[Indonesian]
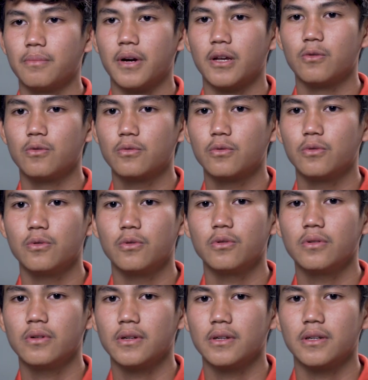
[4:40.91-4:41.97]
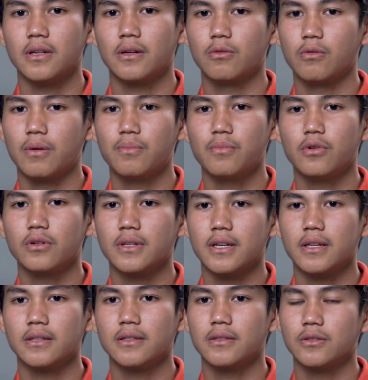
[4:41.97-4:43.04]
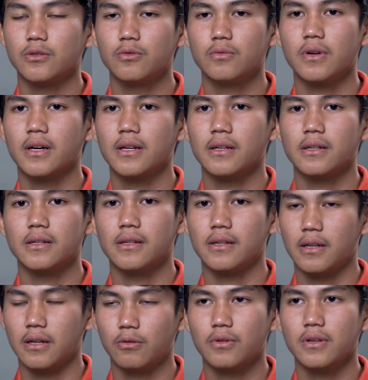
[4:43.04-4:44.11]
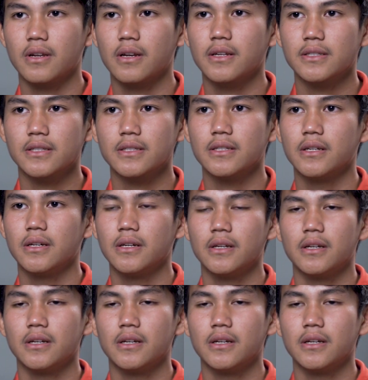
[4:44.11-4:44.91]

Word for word: Maluku, lagu Ambon dan juga lagu Inggris